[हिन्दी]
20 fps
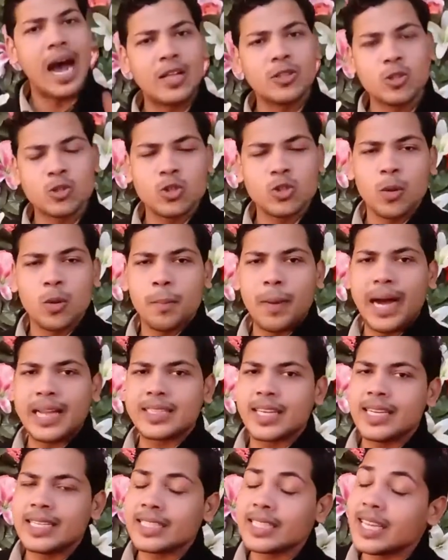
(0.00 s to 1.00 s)
हाँ दोस्तों
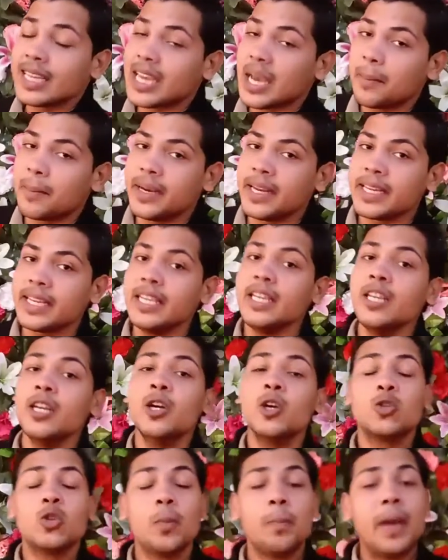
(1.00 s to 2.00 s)
बात करें इसके कैमरे की
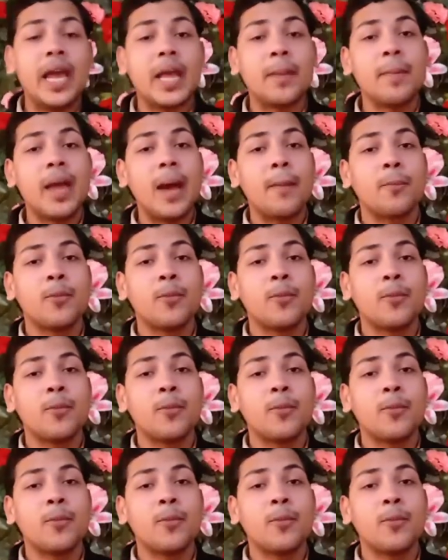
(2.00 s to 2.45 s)
तो बैक में